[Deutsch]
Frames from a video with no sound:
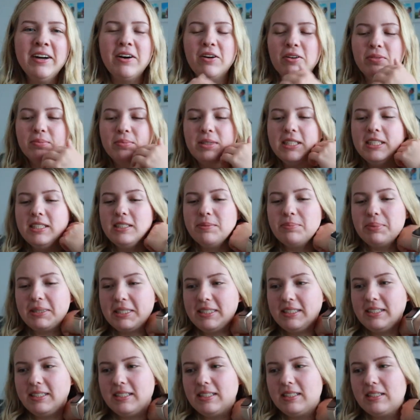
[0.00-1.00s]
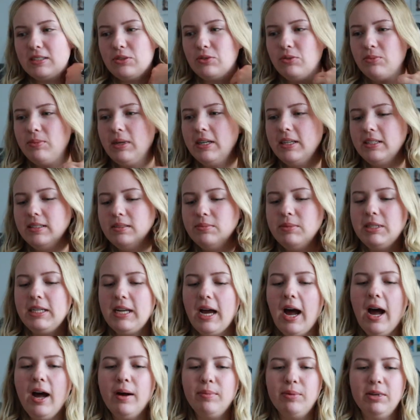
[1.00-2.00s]
um nicht die Präsentation meiner
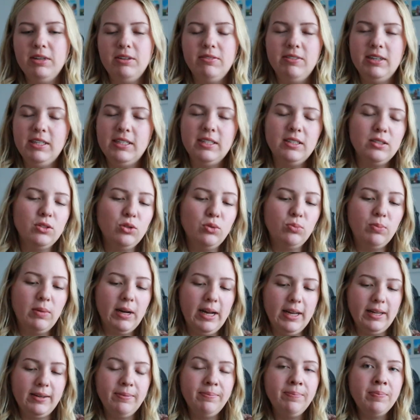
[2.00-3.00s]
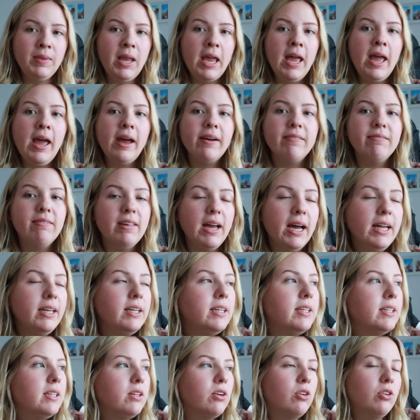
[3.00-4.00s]
Seminararbeit weiterzumachen, werde
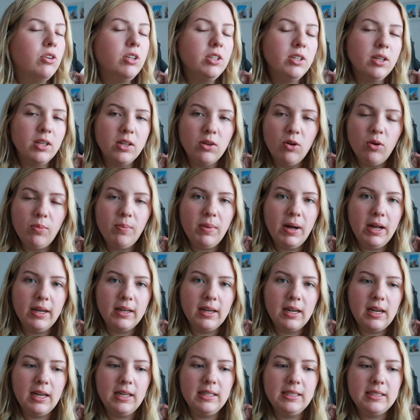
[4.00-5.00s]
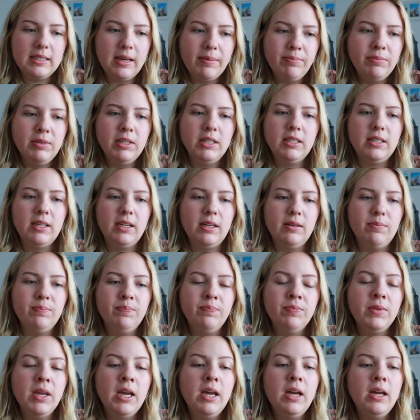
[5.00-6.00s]
ich euch nochmal ein kleines Update
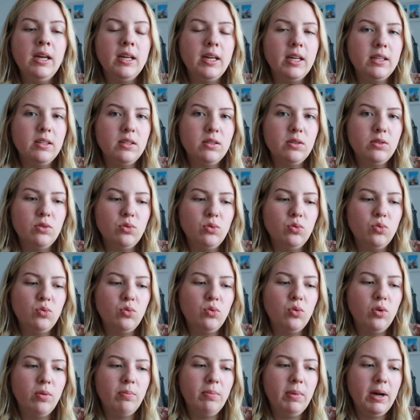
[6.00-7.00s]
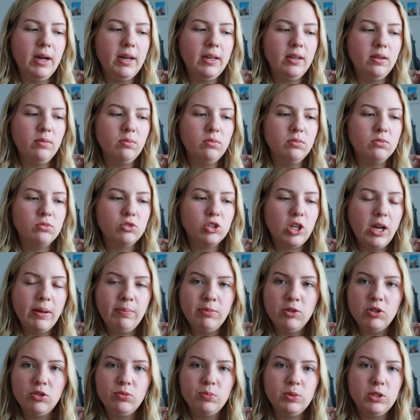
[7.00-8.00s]
geben, jetzt zu meinem
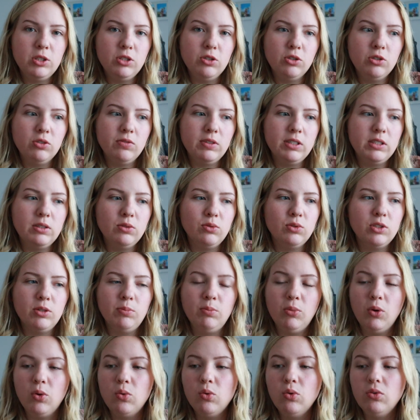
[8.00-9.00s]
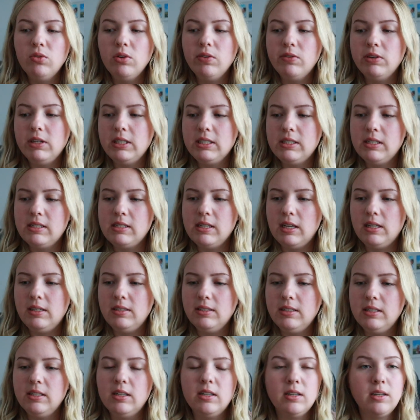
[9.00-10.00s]
Schreibtisch bzw. unserem Büro, wie wir das jetzt
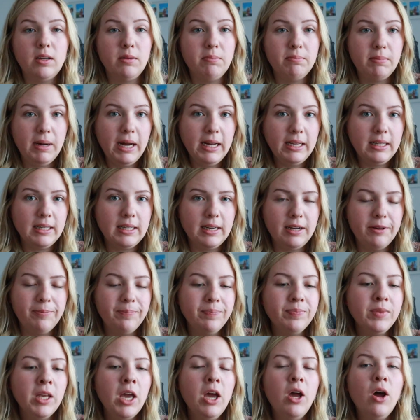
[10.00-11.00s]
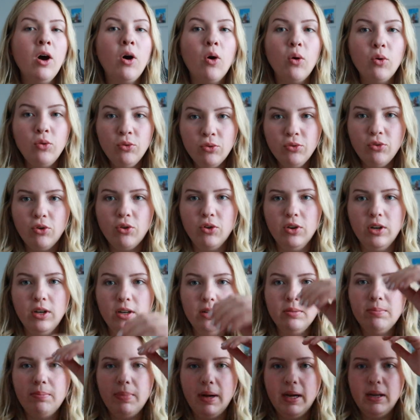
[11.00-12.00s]
alles hier gemacht haben. Und
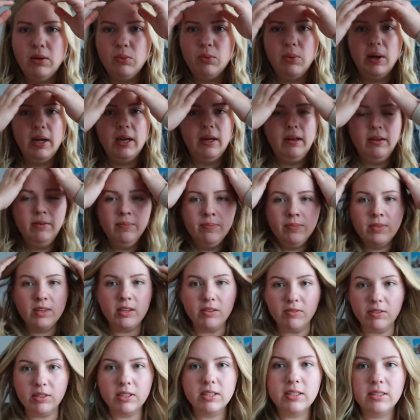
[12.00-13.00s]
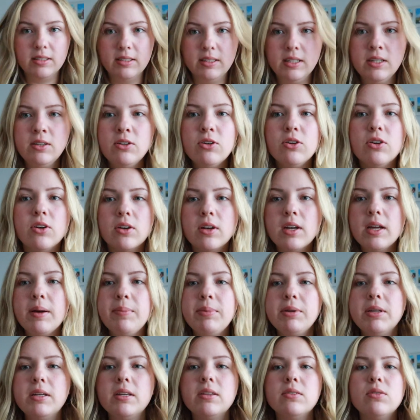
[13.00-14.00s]
Freunde, by the way, wie ihr sehen könnt,
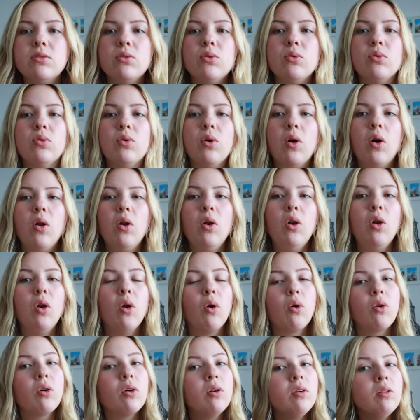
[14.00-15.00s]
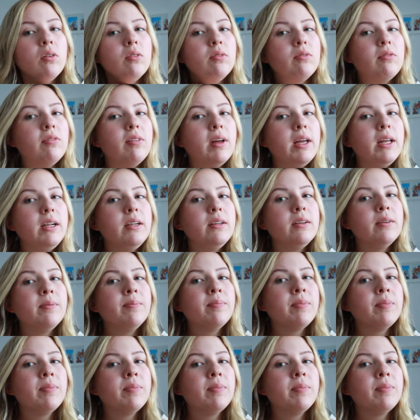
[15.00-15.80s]
habe ich hier so Lockenwellen.